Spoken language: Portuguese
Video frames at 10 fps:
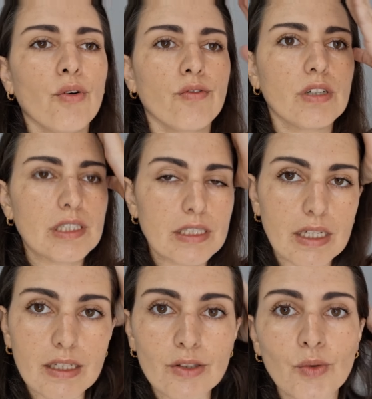
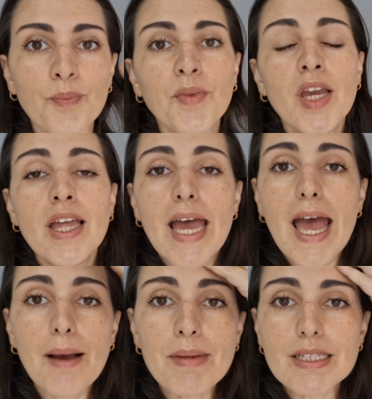conversando.
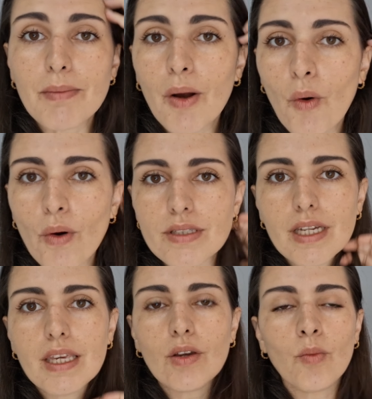É a mesma
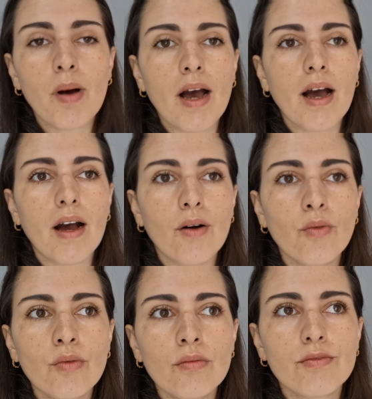coisa que uma,
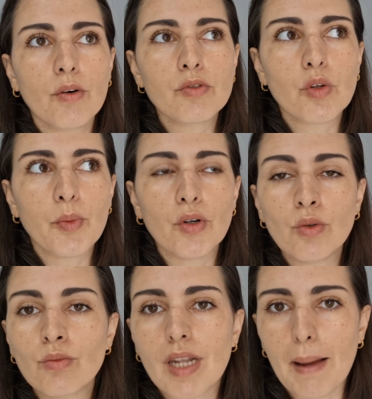um, vamos supor,
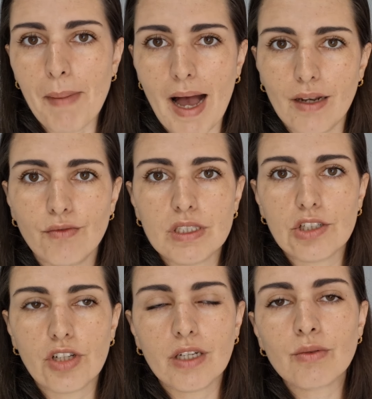num trabalho.
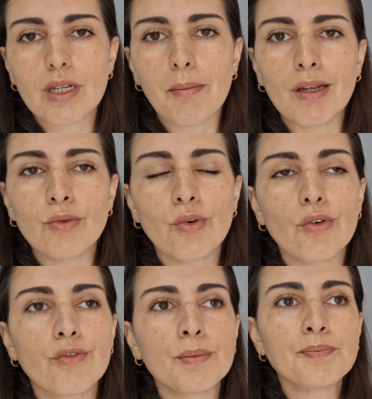Você chega num trabalho
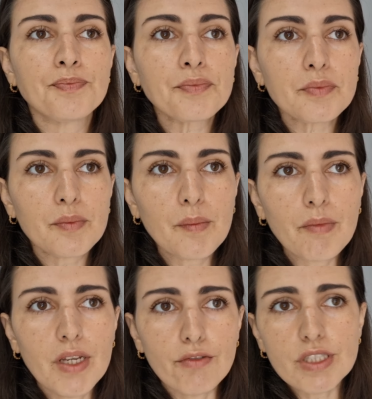novo
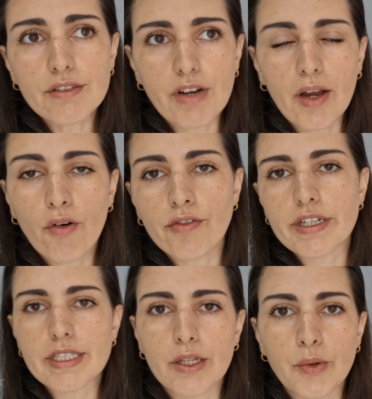e você vai
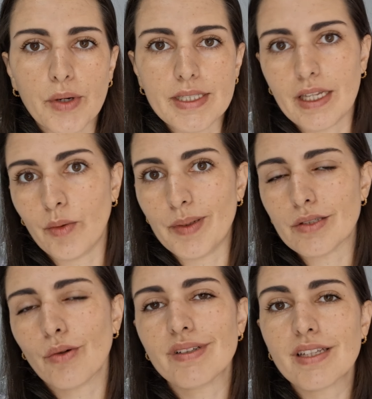conversando, conhecendo
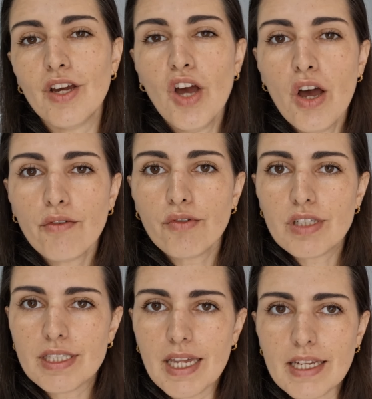pessoas,
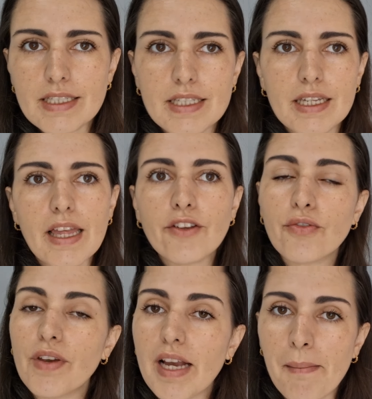você se
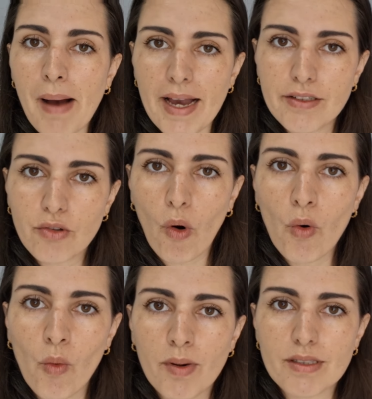identifica mais com
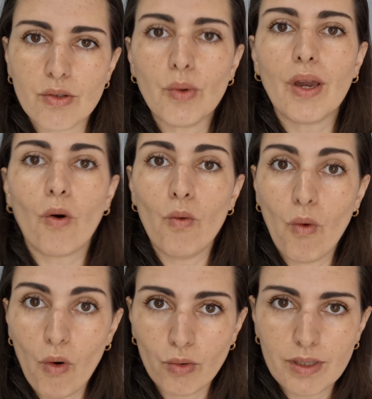umas do que com
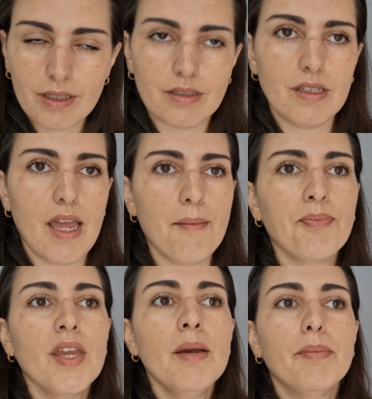outras, né?
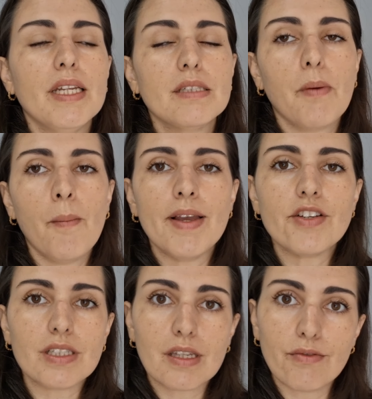
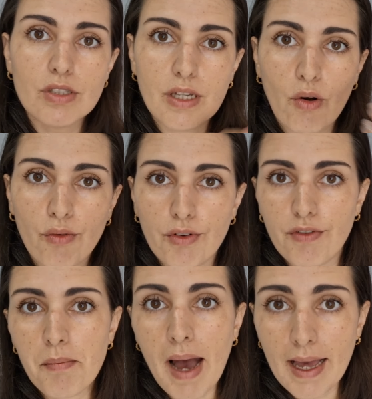Principalmente as que você
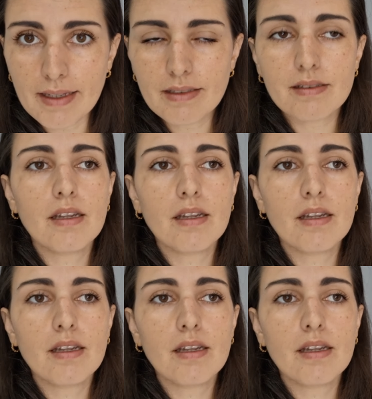convive mais,